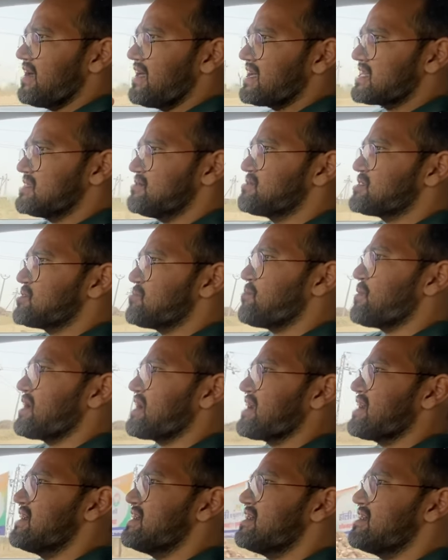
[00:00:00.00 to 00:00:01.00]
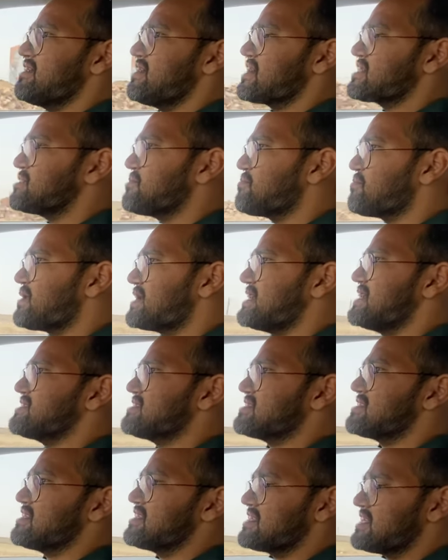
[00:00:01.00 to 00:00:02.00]
एकदम चिपक के एकदम बढ़िया
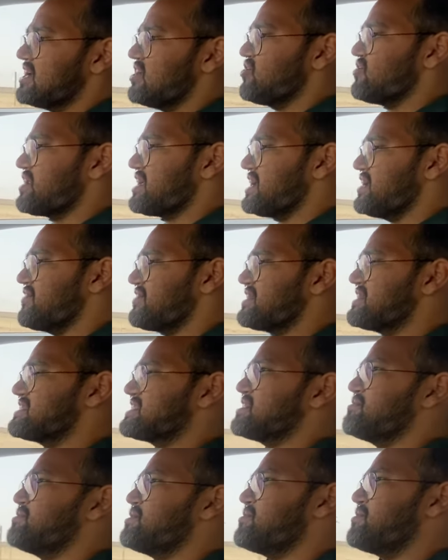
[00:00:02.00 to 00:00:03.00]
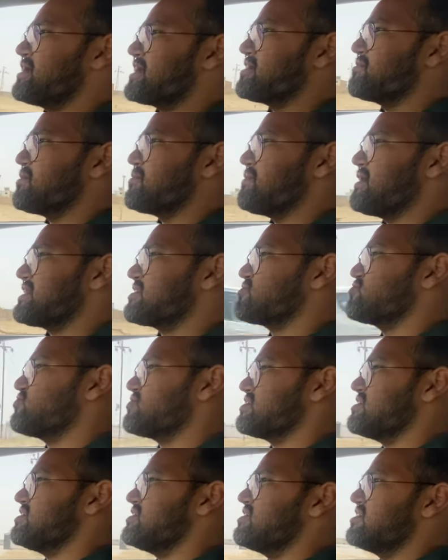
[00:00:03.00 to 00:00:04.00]
से चलती है और एवरेज की भी अगर मैं बात
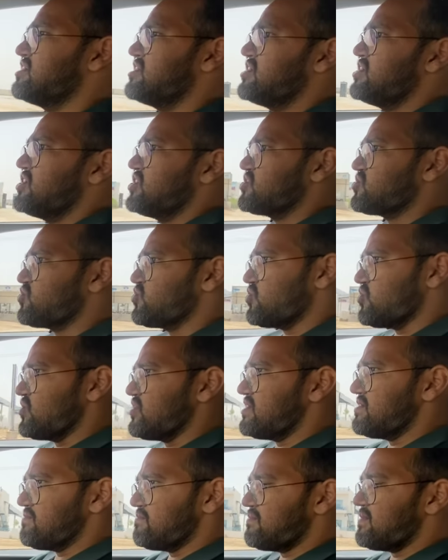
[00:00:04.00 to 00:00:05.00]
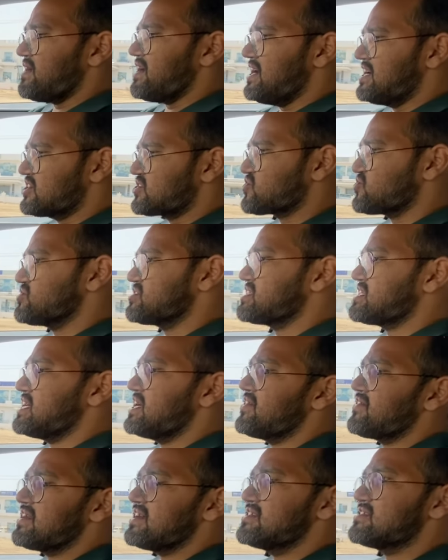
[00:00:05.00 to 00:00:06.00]
करूँ ना तो अल्ट्रोज की
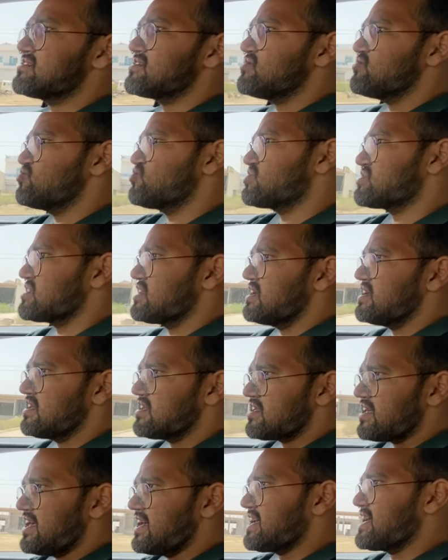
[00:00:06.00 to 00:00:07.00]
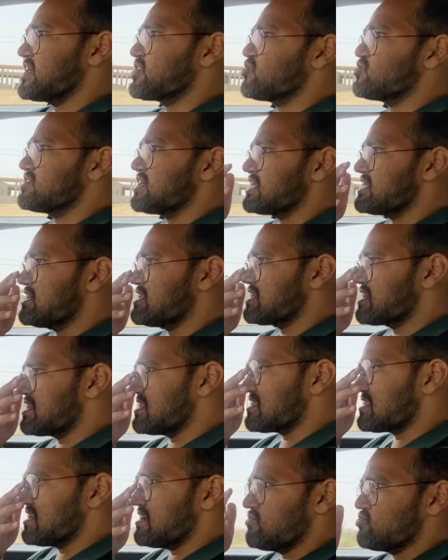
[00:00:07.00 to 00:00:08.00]
एवरेज उससे एक या दो ज़्यादा
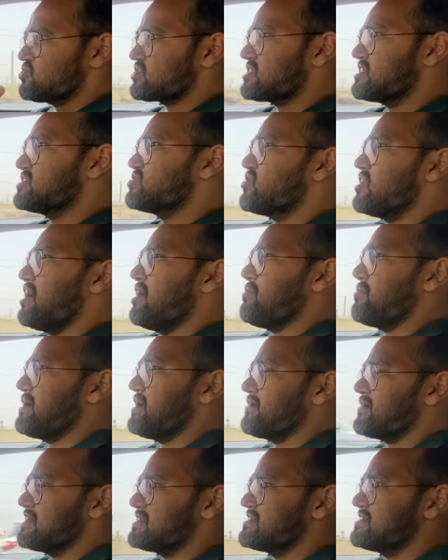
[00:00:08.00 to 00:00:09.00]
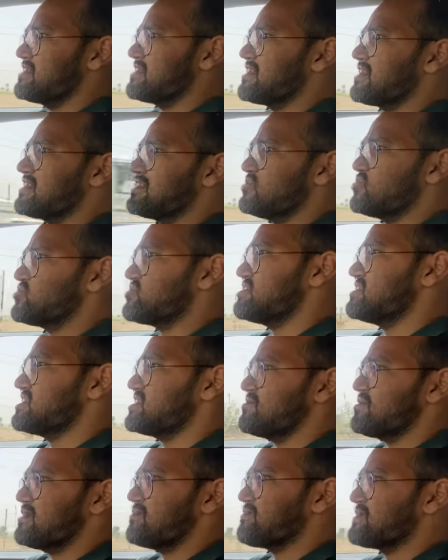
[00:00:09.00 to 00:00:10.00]
निकलती है उसकी जो है हम एवरेज जनरली जो
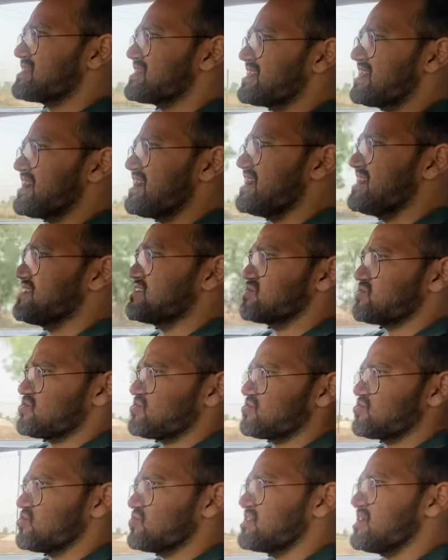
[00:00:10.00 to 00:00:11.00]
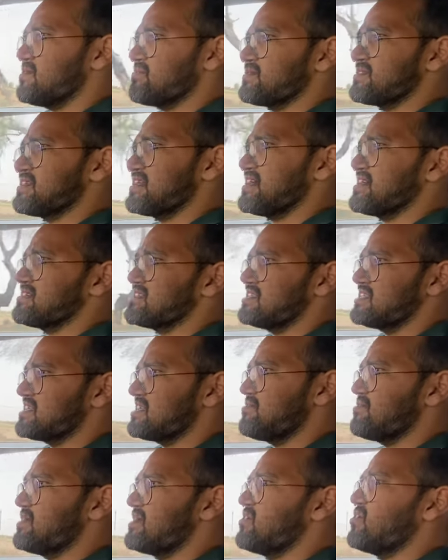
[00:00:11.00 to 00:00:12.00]
सिटी में पंद्रह चौदह पंद्रह
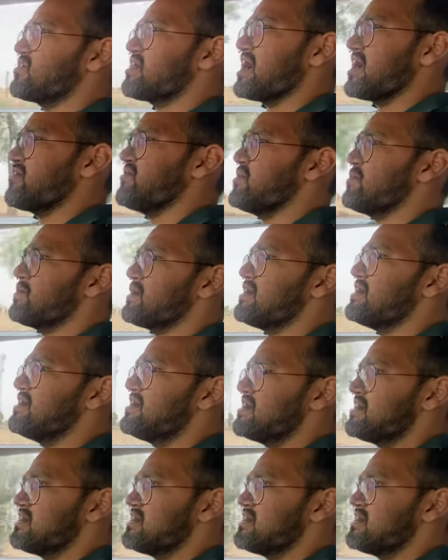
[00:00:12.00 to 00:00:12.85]
सिटी में और हाईवे पे